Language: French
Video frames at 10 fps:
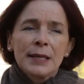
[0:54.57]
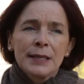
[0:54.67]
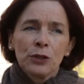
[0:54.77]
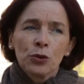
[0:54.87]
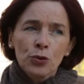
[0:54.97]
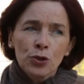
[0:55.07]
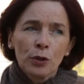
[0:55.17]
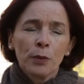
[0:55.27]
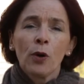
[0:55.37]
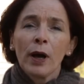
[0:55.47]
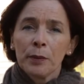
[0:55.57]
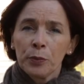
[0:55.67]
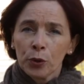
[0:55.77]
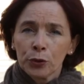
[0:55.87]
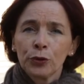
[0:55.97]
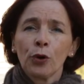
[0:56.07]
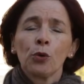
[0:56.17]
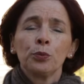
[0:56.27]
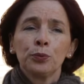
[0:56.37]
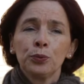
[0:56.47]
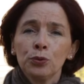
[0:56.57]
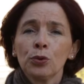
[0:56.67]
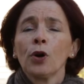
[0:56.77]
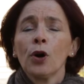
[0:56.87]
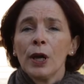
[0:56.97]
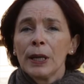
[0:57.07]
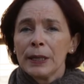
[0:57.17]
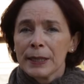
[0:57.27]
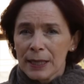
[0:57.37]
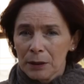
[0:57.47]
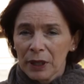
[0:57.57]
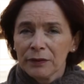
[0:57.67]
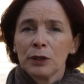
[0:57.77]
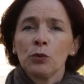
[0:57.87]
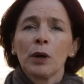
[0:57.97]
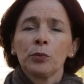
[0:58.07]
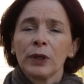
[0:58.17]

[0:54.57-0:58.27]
C'est non seulement important pour les Albertvillois,